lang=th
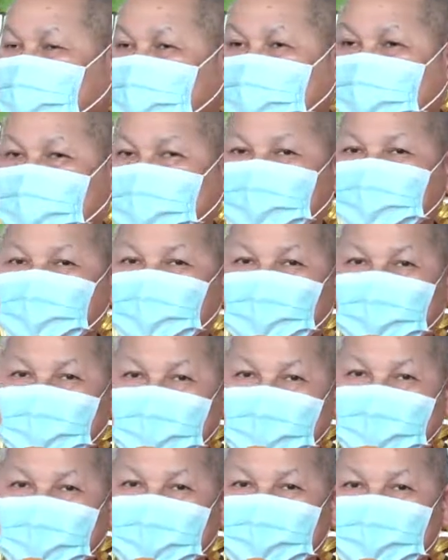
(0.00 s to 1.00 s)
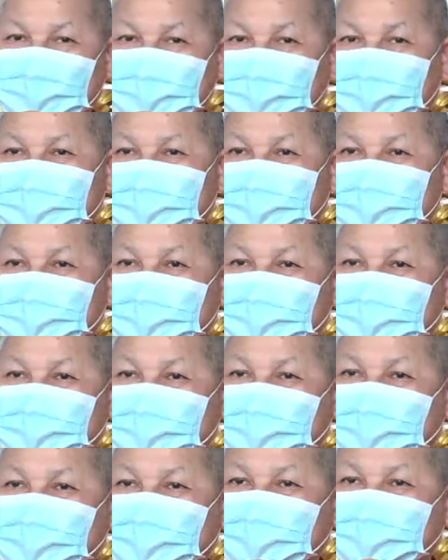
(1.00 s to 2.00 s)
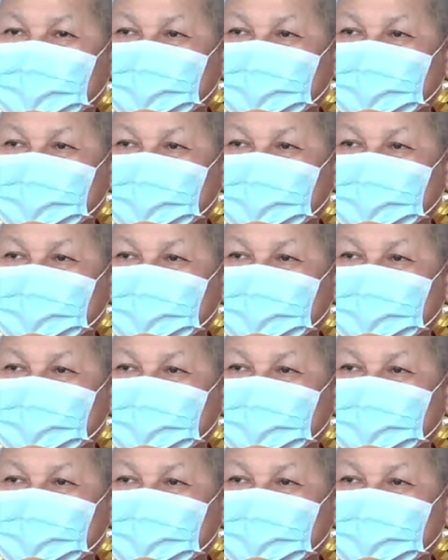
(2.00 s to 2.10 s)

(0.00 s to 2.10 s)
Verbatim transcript: กับตัวเอง ใน